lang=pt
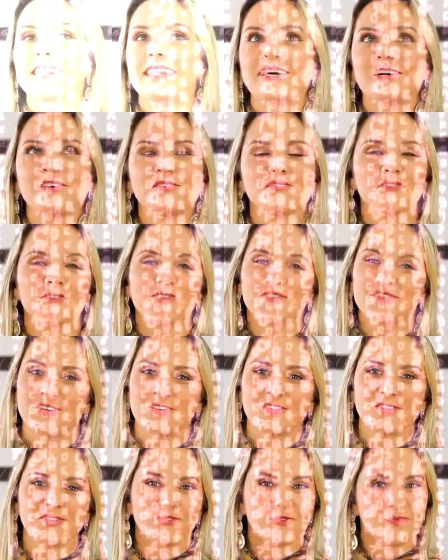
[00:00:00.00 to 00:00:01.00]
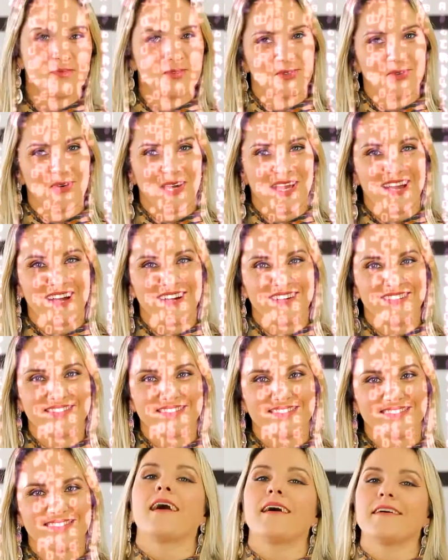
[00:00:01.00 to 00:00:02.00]
não funcionam no mundo real.
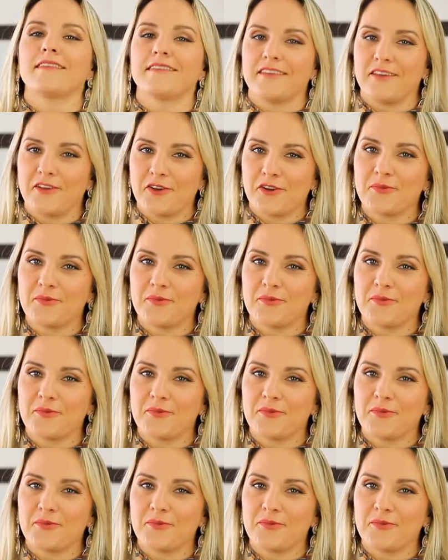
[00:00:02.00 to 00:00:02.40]
Assim